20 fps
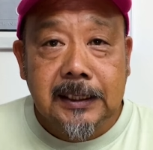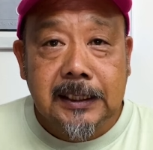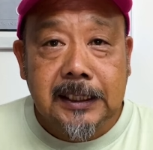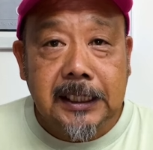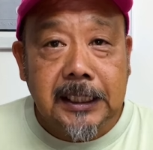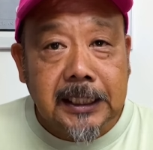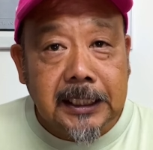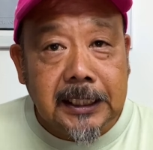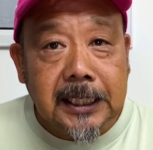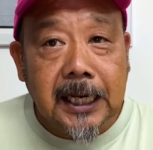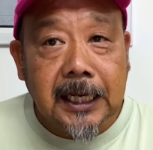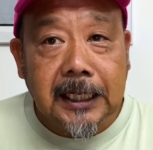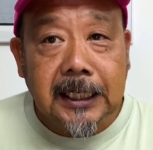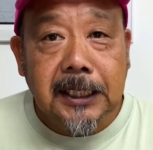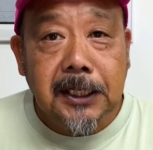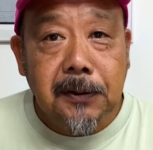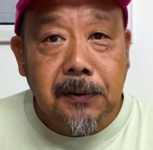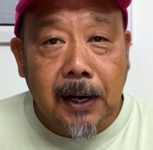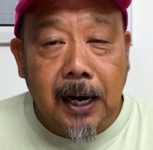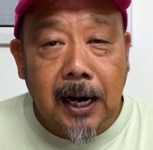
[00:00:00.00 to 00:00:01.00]
時期的
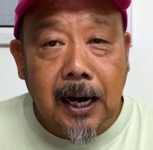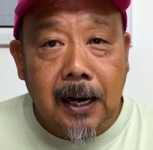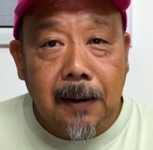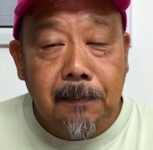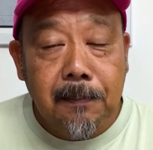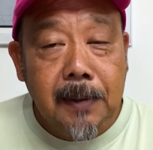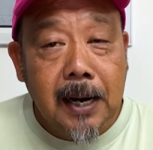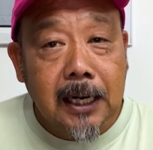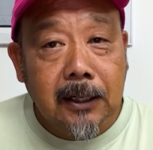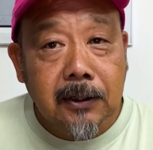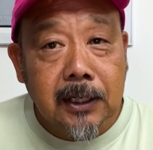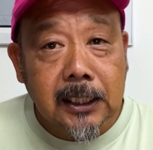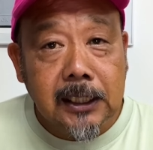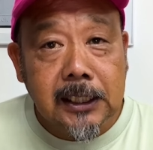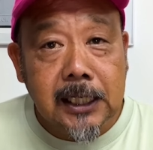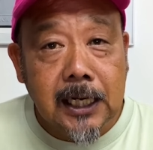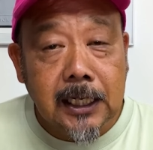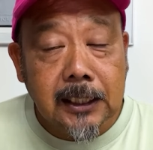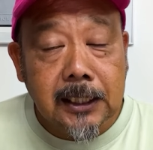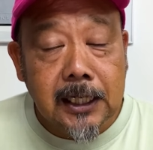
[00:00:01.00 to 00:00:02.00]
には、まあ、あの
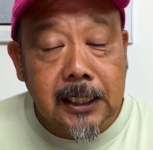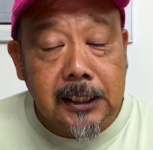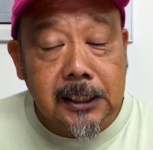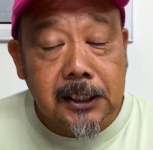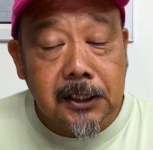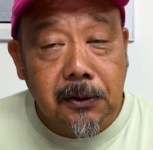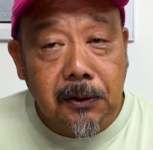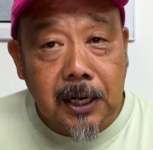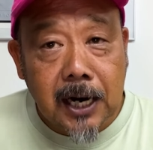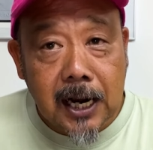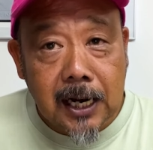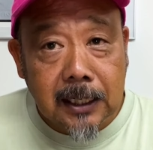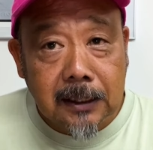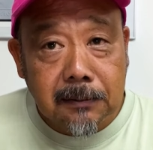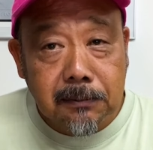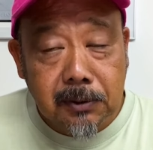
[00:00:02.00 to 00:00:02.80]
エスエヌエス ご覧、